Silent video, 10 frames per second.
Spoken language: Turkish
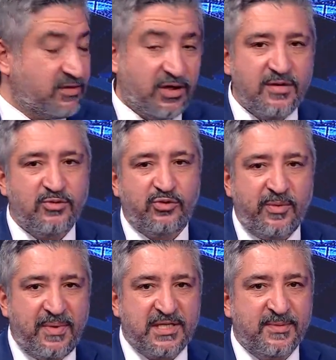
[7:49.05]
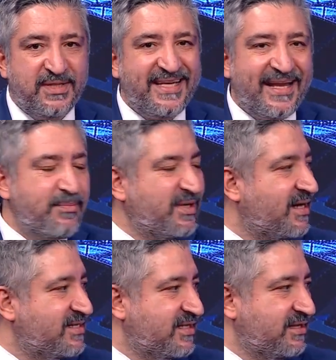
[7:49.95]
Trabzon deplasmanında yenen bir
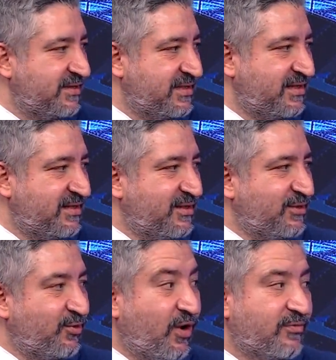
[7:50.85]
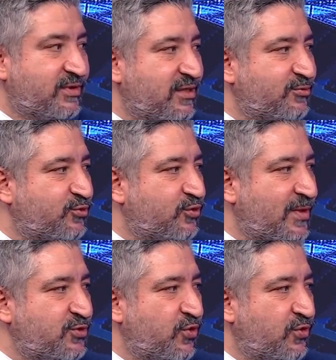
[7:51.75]
Galatasaray var. O haftaları
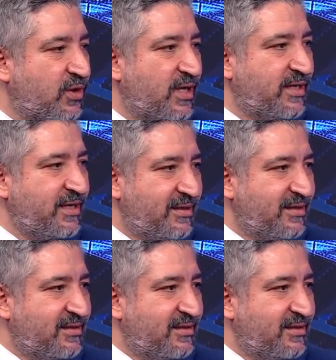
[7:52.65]
tutturmak çok kolay değil.